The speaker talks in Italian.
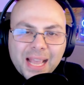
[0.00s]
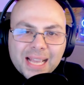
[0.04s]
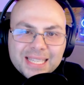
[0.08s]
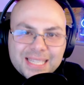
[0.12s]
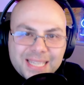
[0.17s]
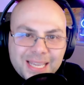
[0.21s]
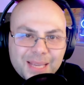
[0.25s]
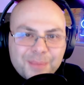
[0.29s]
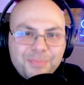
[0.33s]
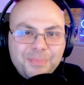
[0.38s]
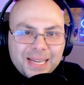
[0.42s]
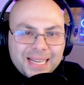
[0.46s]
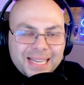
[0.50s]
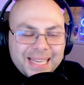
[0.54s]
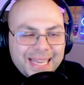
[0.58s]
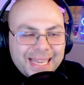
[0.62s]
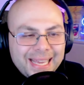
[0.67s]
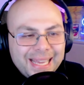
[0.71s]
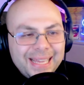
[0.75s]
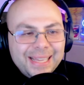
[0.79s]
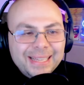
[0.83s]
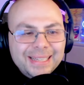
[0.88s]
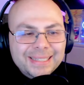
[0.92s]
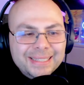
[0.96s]
Sì,
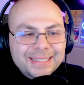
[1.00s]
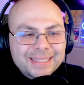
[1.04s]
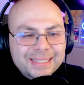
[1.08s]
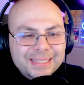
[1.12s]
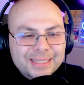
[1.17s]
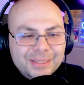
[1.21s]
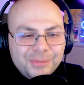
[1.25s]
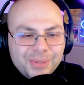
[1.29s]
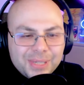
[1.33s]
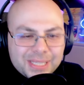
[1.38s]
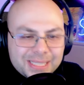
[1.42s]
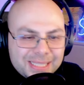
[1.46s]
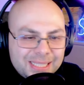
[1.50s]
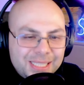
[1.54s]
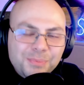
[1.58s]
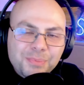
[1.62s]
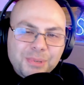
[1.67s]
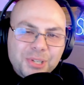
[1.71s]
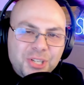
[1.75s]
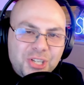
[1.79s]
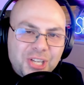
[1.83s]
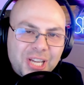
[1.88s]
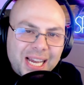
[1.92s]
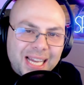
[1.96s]
perché eh, questi
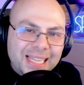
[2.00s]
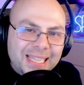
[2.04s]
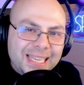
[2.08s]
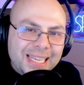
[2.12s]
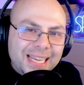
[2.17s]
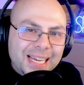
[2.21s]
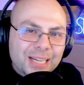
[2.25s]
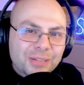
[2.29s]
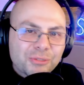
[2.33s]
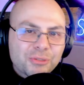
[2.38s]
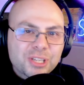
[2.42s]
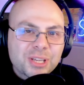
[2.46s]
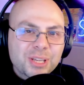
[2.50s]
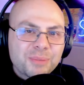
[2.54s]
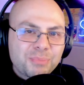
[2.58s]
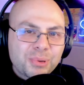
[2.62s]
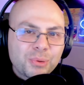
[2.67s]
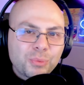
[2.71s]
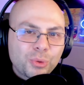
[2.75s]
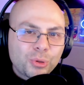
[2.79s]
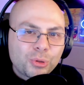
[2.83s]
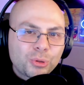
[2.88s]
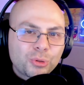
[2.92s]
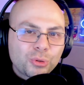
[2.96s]
speciali erano
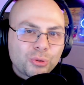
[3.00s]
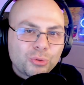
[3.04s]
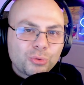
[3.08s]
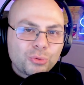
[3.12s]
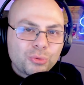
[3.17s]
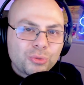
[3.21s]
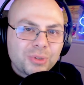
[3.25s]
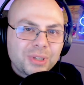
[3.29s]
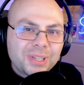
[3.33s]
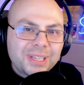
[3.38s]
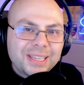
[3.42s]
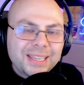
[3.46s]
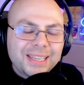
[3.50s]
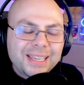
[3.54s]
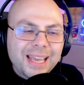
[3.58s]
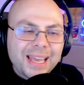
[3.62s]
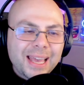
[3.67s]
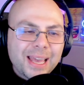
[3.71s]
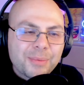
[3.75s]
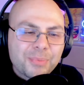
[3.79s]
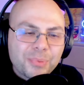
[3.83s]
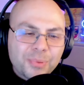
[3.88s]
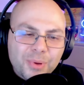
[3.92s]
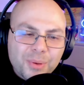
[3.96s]
sempre molto lunghi
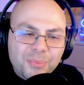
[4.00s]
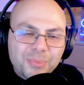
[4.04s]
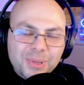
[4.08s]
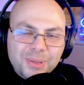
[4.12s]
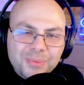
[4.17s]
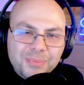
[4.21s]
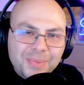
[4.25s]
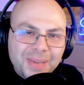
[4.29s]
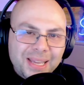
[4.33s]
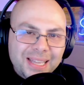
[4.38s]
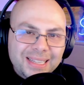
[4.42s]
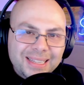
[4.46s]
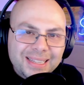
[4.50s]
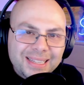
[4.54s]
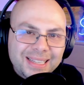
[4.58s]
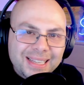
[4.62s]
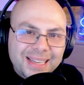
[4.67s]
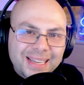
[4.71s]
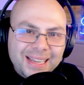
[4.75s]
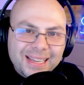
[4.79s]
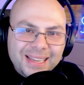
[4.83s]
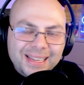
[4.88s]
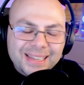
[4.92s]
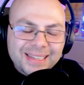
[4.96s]
e
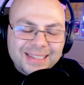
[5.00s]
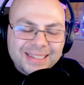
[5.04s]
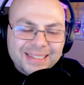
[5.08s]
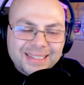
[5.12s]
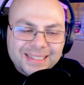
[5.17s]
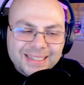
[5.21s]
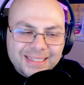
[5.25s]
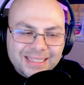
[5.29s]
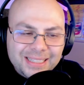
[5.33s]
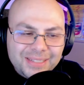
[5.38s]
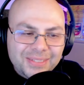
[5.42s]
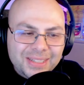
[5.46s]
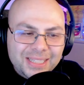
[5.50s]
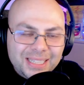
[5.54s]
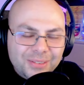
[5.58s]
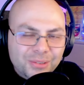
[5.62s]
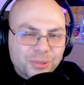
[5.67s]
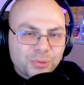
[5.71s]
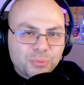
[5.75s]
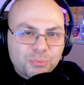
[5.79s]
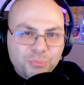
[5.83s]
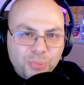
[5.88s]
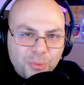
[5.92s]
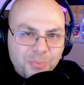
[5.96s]
probabilmente eh,
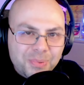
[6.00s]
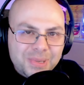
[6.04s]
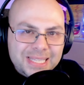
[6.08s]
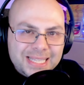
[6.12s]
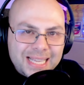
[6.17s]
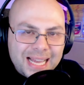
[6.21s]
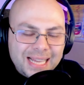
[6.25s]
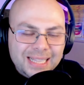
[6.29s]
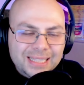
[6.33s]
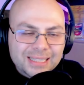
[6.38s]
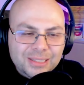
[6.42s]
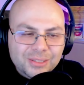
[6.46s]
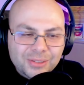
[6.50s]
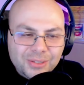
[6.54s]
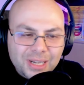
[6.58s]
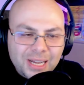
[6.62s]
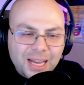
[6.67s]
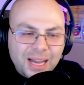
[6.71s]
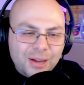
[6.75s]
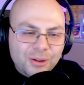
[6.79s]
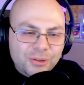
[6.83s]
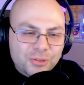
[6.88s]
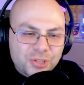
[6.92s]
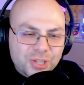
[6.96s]
diventavano un po' pesanti.
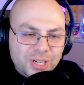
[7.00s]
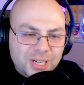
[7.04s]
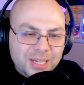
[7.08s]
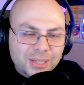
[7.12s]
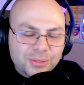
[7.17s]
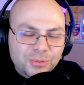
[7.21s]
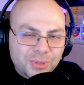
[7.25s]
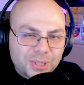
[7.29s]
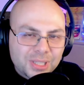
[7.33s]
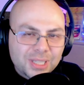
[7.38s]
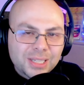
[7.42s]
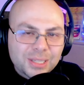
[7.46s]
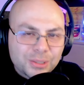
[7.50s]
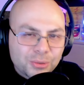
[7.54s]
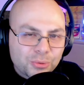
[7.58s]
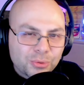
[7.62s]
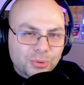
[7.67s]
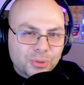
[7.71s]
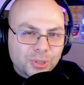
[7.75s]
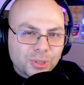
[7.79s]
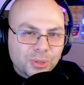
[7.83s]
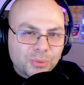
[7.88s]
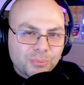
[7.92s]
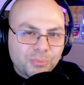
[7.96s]
Allora ho cercato di
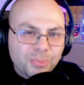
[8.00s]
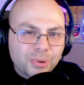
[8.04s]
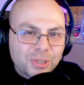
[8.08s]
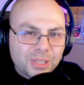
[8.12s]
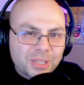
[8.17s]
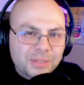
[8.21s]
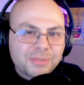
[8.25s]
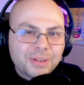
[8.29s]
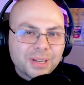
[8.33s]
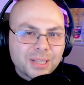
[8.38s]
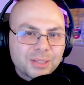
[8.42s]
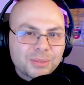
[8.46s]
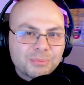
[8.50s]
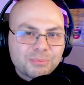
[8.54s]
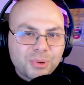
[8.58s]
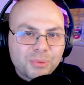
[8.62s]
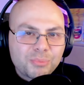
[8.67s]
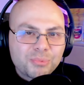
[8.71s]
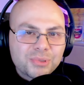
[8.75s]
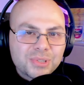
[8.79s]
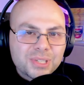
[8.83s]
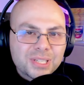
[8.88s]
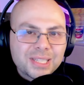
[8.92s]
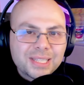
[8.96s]
ridurli un po', di farli un
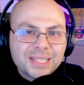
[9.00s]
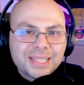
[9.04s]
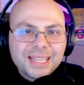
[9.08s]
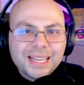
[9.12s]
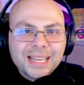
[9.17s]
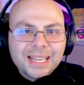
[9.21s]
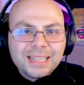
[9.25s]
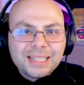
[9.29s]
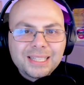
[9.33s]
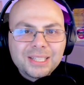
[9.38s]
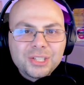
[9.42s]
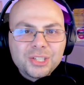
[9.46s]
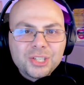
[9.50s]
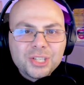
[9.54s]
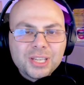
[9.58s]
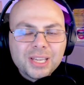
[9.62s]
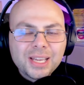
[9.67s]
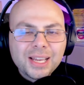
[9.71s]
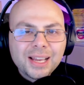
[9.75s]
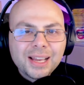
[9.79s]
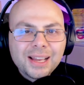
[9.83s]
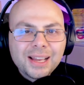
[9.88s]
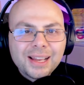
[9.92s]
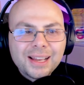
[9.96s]
po' più
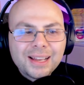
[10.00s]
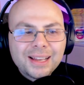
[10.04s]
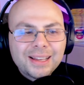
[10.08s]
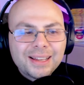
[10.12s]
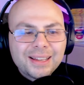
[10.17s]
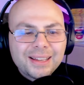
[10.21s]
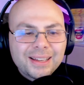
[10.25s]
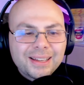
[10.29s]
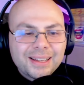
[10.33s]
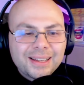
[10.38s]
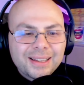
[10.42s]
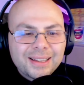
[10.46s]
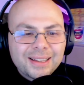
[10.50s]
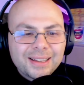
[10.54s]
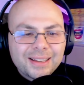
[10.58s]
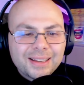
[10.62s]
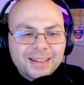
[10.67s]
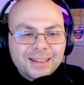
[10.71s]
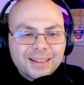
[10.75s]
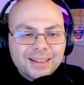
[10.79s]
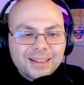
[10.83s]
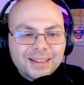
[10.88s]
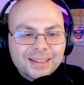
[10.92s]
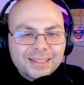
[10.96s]
sintetici,
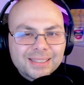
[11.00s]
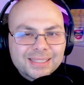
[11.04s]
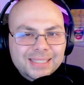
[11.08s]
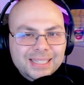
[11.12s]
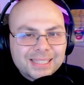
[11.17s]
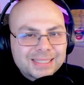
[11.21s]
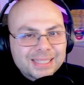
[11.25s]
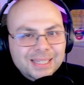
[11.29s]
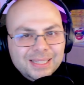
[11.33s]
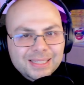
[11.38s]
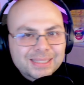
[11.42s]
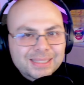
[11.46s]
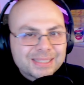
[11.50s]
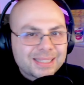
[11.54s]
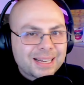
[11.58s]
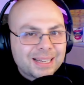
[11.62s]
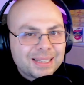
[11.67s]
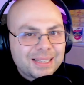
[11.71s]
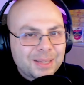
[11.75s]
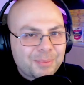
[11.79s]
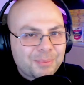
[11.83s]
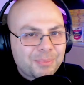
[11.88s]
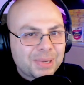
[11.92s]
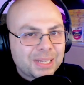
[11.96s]
eh, senza
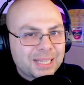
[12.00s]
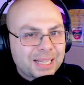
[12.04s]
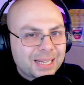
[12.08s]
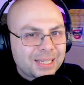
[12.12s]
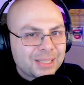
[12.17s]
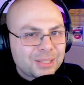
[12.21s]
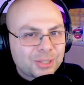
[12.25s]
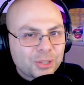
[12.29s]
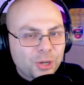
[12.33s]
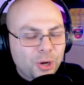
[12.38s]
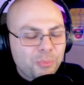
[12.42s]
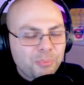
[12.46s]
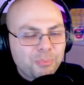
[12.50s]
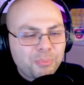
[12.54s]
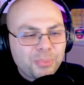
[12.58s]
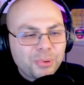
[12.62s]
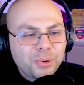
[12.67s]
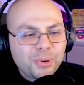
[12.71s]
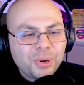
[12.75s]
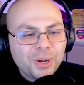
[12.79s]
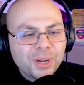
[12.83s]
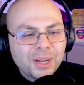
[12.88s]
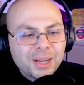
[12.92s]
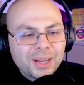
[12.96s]
stare lì a parlare
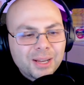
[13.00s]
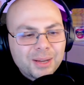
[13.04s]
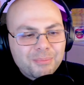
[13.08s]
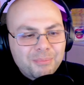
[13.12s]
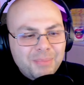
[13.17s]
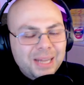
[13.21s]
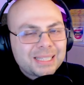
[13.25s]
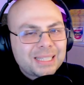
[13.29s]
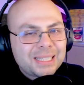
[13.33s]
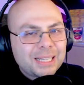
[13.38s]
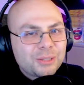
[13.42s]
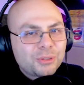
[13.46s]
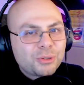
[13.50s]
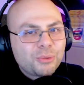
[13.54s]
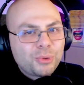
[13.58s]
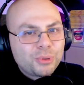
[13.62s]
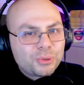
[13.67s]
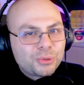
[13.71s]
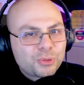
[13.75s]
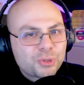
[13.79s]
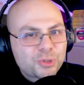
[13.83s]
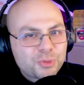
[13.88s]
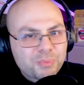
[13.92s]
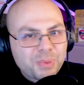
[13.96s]
troppo, ma dando
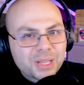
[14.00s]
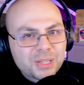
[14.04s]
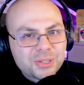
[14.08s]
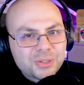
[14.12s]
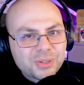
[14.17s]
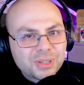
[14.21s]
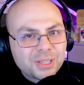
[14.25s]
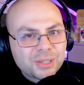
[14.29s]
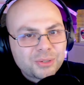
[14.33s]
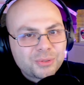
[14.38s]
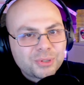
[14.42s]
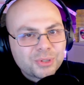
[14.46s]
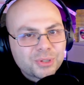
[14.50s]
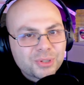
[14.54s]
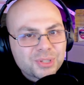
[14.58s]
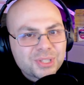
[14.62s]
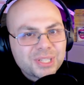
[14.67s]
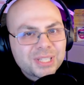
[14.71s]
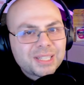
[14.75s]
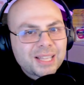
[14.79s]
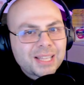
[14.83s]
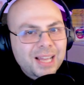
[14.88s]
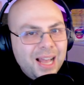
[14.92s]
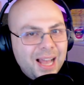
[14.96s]
molto spazio alle
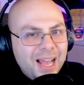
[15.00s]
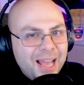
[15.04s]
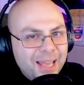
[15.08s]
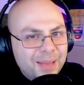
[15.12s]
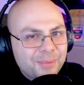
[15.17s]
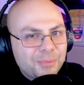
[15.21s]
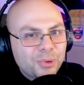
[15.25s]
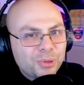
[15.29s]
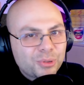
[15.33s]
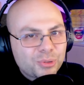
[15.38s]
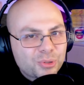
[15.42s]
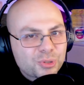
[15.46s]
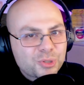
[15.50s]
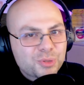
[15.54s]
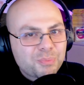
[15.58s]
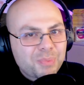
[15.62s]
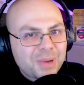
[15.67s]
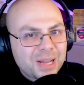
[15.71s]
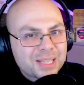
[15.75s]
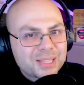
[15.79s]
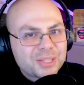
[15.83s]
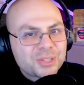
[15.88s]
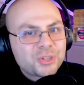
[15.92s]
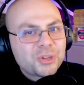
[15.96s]
curiosità e molto
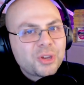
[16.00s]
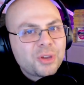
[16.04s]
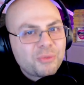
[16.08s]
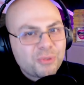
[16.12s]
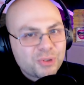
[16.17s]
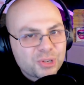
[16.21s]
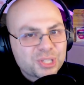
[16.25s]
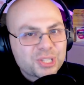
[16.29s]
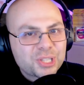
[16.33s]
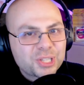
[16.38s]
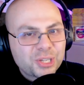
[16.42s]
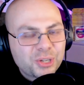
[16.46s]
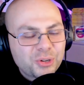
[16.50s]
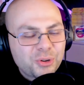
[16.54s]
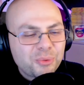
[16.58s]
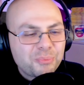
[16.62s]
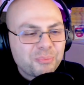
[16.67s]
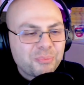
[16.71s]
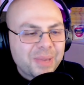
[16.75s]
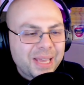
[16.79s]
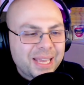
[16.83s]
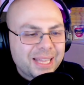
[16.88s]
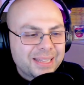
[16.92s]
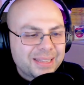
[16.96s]
spazio ai vostri
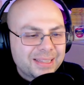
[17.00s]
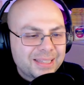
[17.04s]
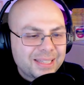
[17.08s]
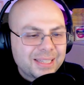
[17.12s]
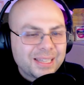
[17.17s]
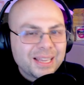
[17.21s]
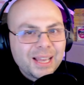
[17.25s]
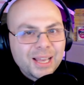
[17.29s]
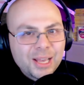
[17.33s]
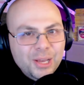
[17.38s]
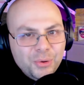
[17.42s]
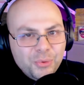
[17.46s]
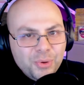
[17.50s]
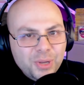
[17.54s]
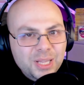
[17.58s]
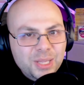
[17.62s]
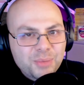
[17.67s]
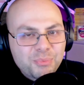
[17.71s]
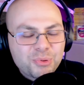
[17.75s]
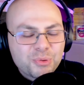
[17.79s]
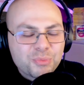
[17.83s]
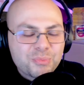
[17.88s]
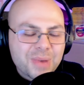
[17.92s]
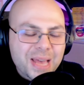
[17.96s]
commenti,
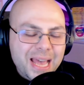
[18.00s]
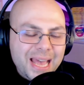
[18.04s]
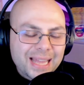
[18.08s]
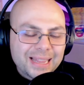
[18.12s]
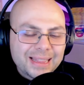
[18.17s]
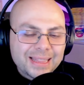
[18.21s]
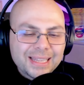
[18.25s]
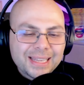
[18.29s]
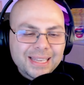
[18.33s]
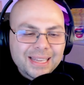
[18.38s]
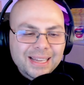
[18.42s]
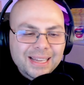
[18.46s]
quelli più belli.